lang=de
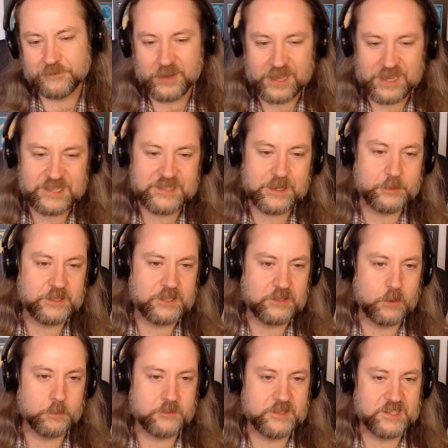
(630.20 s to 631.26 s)
weiß aber nicht,
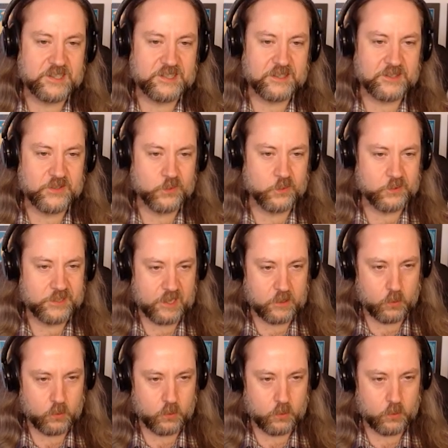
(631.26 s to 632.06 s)
ob sich das so sehr